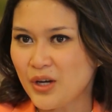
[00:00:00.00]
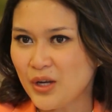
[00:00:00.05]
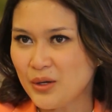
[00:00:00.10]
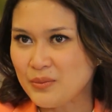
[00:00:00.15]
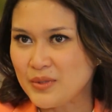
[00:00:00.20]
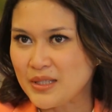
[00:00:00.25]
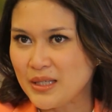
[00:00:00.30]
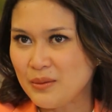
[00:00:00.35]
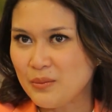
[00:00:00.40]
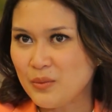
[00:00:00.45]

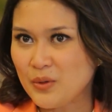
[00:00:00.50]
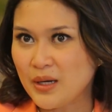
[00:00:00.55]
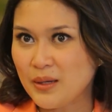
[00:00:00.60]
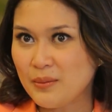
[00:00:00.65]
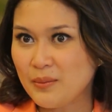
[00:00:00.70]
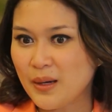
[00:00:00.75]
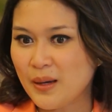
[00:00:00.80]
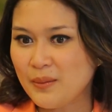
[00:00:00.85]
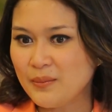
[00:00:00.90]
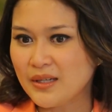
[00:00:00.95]
kalau misalnya boleh
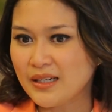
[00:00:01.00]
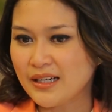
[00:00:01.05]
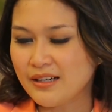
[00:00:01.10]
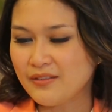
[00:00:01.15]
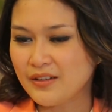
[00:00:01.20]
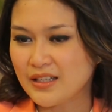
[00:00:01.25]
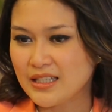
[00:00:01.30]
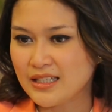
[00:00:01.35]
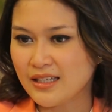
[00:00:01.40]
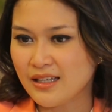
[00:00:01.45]
mengambil
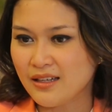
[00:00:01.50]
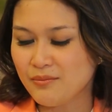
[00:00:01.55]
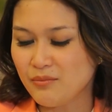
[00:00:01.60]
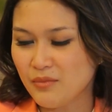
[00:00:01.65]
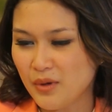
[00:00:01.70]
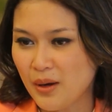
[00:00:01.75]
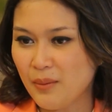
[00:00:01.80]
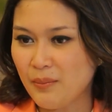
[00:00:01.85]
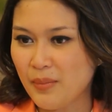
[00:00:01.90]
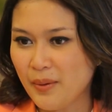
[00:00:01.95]
referensi eh,
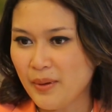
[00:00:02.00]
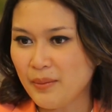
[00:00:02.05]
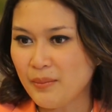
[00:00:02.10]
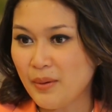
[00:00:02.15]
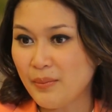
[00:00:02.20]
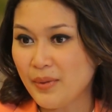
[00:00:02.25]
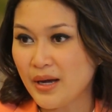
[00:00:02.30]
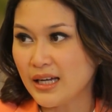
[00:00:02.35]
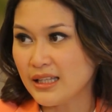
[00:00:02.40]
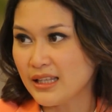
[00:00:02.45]
apa
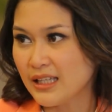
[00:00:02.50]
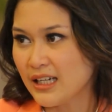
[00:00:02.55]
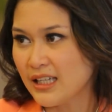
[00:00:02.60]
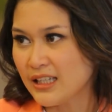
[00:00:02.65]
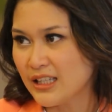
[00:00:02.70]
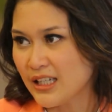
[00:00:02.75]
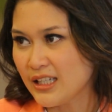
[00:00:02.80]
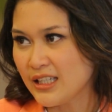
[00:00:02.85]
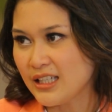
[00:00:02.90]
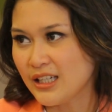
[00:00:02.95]
yang Bapak
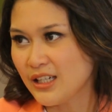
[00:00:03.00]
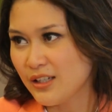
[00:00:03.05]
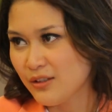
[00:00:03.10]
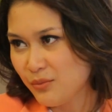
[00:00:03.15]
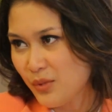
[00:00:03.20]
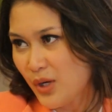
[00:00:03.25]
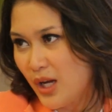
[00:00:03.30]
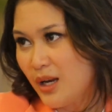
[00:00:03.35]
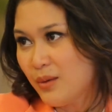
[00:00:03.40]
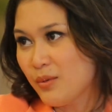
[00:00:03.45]
katakan tadi
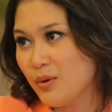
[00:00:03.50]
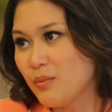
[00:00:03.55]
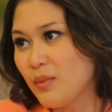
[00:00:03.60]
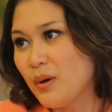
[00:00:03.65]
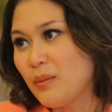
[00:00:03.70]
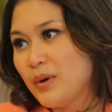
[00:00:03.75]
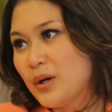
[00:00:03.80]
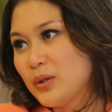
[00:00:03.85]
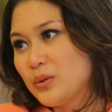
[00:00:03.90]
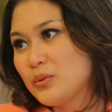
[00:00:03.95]
kan pengalaman
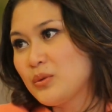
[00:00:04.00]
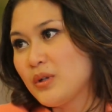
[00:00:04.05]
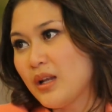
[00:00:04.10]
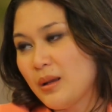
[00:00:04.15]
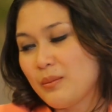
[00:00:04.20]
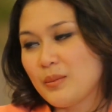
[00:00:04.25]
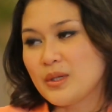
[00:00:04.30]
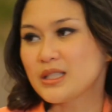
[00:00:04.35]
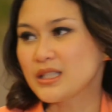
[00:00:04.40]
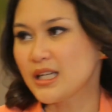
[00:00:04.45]
Bapak tuh
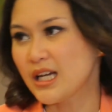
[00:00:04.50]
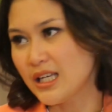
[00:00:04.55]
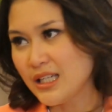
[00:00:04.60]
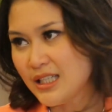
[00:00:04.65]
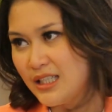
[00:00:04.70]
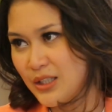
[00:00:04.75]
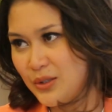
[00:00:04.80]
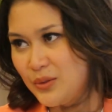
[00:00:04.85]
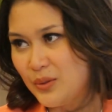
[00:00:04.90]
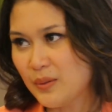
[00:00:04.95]
udah lama
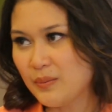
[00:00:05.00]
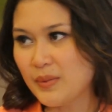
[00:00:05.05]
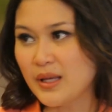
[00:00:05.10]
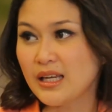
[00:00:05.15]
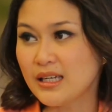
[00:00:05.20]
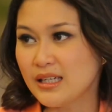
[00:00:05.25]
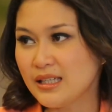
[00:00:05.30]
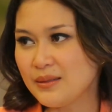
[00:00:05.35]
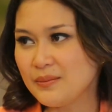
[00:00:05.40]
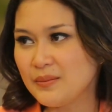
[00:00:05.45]
sekali gitu,
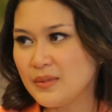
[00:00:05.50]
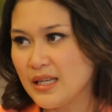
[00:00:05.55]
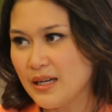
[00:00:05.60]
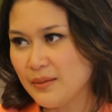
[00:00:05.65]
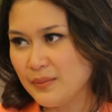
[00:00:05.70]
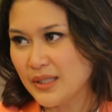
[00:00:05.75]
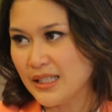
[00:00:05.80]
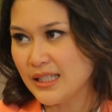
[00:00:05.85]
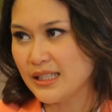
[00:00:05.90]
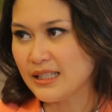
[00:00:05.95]
apalagi di
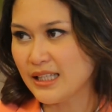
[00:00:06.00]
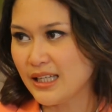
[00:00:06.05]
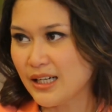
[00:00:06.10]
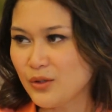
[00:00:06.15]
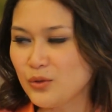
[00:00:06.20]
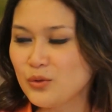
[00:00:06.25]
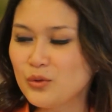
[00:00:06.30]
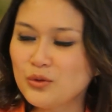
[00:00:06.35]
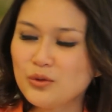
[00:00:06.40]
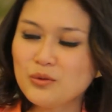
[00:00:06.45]
bidang
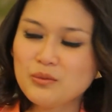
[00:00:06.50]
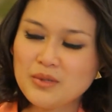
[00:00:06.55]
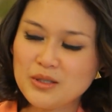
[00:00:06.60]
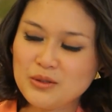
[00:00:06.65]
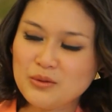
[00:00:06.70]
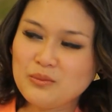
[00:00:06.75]
militer. Dulu tuh